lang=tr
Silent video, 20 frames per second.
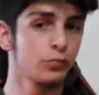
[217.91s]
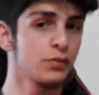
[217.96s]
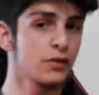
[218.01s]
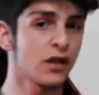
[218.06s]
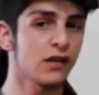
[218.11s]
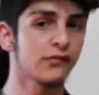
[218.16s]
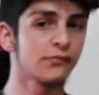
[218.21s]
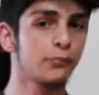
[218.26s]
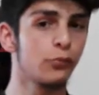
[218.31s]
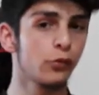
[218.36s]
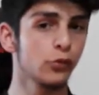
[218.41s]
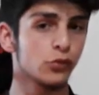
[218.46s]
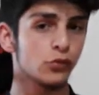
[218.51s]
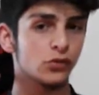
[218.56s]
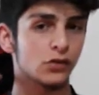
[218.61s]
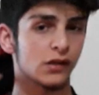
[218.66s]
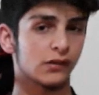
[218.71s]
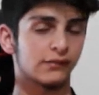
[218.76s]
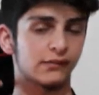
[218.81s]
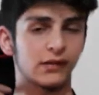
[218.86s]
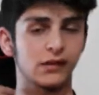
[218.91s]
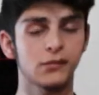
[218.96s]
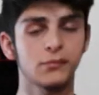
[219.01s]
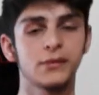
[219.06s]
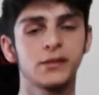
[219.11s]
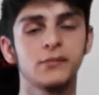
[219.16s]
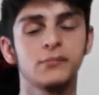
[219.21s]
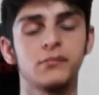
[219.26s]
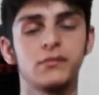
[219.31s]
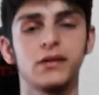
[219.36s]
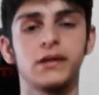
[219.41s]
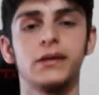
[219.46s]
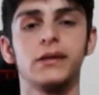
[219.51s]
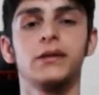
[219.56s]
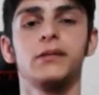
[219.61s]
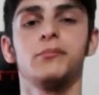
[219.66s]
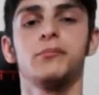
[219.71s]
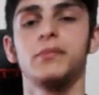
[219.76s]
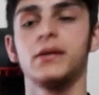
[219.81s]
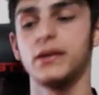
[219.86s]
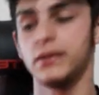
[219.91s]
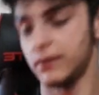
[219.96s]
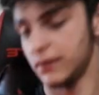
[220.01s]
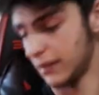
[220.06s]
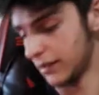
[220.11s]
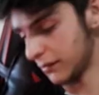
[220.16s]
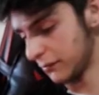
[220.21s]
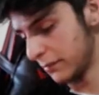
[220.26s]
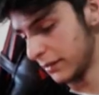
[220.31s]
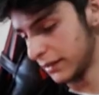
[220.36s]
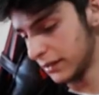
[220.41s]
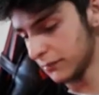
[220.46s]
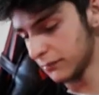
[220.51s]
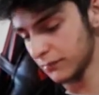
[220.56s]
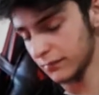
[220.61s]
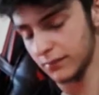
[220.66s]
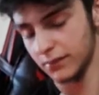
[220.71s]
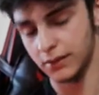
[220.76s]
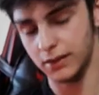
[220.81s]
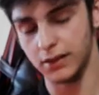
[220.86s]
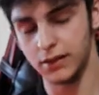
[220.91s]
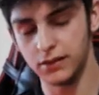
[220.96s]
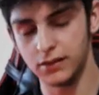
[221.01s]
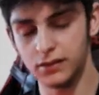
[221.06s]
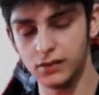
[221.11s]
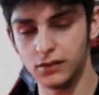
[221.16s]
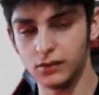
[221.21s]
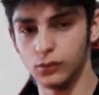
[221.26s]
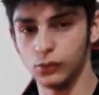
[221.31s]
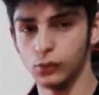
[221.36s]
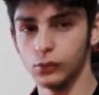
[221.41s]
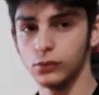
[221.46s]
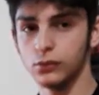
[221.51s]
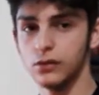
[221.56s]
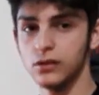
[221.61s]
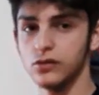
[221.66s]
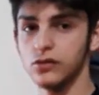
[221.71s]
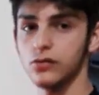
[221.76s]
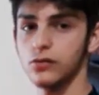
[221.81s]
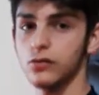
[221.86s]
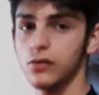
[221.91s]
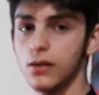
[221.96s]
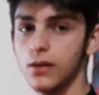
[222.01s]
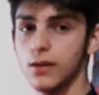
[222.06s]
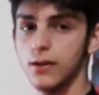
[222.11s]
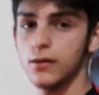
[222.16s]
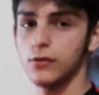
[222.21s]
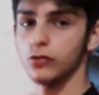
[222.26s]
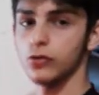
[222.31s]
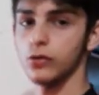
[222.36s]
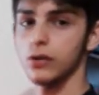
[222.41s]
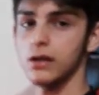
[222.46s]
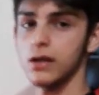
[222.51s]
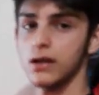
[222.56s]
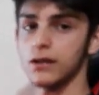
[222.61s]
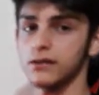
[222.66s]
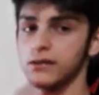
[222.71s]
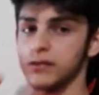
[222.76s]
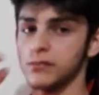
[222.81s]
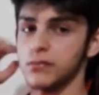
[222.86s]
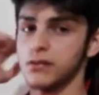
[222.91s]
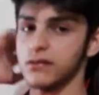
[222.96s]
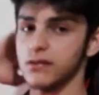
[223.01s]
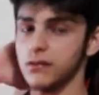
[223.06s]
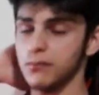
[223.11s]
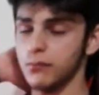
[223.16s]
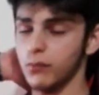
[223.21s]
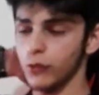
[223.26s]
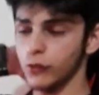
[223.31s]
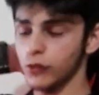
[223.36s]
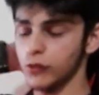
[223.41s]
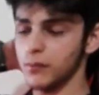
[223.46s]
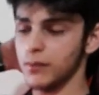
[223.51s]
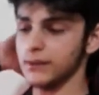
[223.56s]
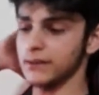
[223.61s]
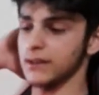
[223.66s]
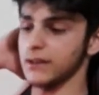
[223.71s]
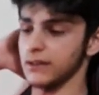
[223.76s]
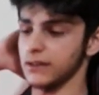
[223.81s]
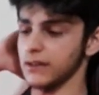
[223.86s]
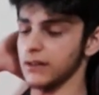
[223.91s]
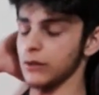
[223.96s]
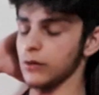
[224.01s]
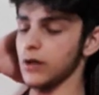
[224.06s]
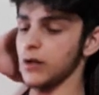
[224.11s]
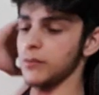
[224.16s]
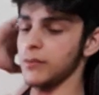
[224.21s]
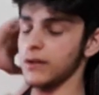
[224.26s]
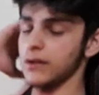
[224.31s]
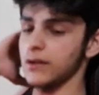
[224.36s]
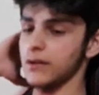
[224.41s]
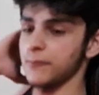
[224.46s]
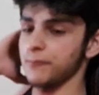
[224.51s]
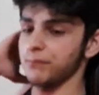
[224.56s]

Biraz boyun yastığını hani benim e, be, yani benim eğri olduğu için şöyle yattığımda tam boynuma denk geliyor ama